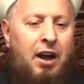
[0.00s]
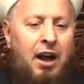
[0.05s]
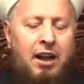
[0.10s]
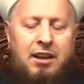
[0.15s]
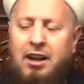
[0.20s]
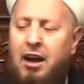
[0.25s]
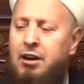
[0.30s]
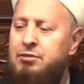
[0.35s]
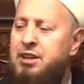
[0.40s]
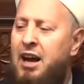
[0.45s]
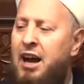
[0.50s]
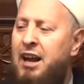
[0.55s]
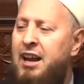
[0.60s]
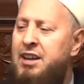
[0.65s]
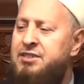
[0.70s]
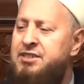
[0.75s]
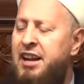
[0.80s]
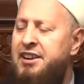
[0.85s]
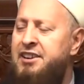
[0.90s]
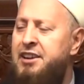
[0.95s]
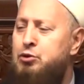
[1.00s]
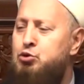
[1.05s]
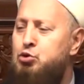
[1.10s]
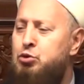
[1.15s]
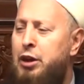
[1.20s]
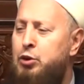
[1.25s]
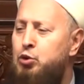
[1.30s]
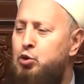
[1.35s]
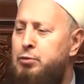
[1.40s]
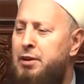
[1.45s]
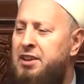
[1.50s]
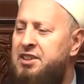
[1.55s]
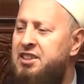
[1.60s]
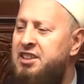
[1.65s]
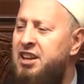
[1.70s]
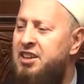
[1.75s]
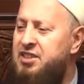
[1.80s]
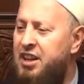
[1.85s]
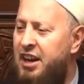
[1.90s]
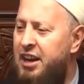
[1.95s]
allah Teala sen niye suda
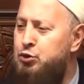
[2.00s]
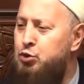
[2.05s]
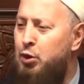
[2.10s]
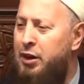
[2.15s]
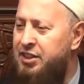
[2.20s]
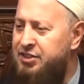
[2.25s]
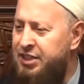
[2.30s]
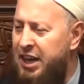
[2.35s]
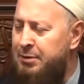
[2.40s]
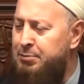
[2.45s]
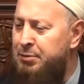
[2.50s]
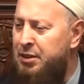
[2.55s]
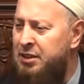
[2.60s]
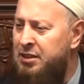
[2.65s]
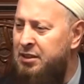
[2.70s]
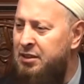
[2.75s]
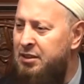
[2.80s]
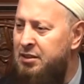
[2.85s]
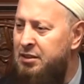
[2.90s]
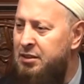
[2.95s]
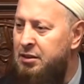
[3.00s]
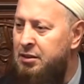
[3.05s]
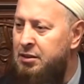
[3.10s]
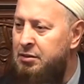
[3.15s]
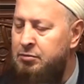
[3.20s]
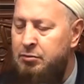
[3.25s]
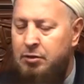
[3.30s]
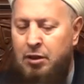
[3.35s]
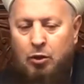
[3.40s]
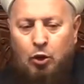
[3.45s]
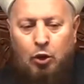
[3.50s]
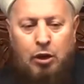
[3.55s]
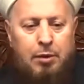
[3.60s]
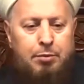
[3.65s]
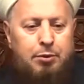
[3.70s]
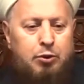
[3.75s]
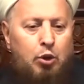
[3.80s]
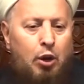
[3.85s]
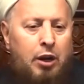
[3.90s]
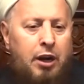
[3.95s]
yürümedin diye sana soracak mı?
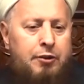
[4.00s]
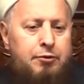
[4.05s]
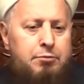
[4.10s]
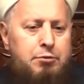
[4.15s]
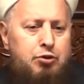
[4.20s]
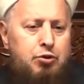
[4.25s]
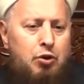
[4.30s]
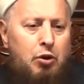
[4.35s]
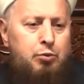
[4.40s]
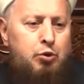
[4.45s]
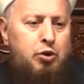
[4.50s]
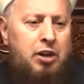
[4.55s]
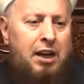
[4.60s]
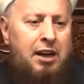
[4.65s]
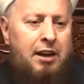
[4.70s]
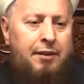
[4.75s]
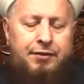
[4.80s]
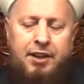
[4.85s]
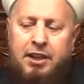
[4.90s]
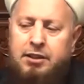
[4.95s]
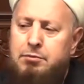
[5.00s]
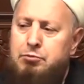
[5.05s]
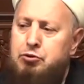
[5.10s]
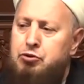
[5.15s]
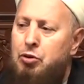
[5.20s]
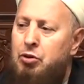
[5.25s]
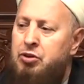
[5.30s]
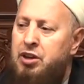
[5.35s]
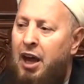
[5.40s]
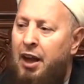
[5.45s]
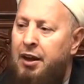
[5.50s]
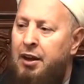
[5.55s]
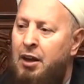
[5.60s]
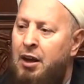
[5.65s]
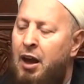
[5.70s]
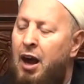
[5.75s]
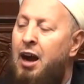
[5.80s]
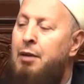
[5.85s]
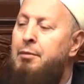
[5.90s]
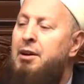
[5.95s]
Öyle bir görevimiz yok, mükellefiyetimiz yok yani.
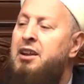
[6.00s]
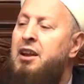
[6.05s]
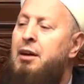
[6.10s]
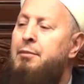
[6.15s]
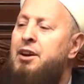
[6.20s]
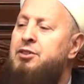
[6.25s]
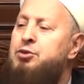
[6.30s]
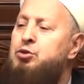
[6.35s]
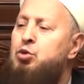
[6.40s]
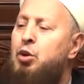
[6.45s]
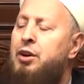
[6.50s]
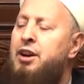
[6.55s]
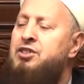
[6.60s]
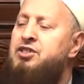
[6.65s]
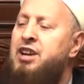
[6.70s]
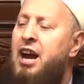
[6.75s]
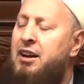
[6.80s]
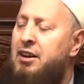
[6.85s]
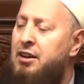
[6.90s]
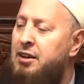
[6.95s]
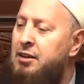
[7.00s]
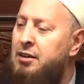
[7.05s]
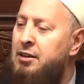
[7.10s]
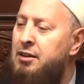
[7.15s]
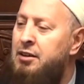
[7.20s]
Ama namazı soracak.